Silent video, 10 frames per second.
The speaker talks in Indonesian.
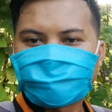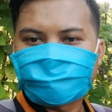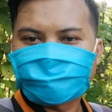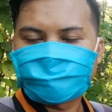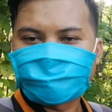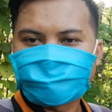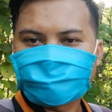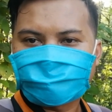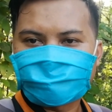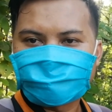masih
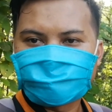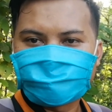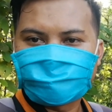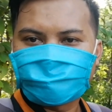dari kayu